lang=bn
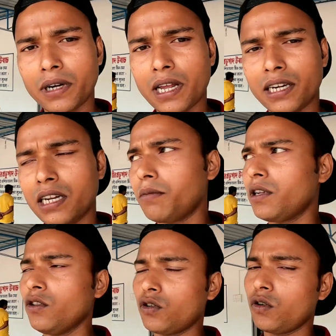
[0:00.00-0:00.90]
আপনারা আসলে
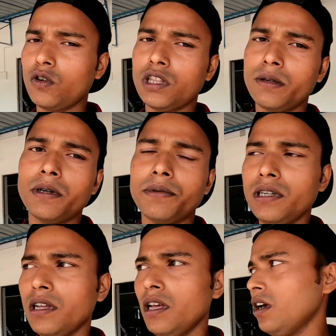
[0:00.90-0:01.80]
পরে দর্শন করতে
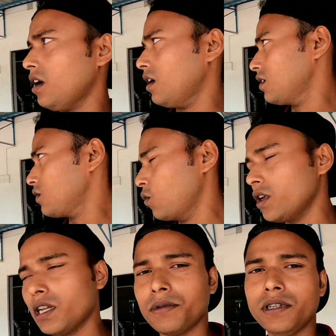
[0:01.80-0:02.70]
পারবেন আর
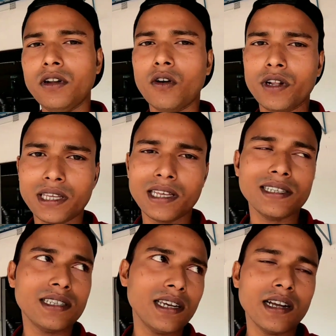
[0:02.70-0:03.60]
ঘুরে যাবেন অনেকে
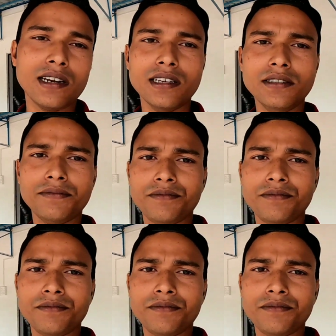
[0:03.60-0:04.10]
আসছে এখানটায়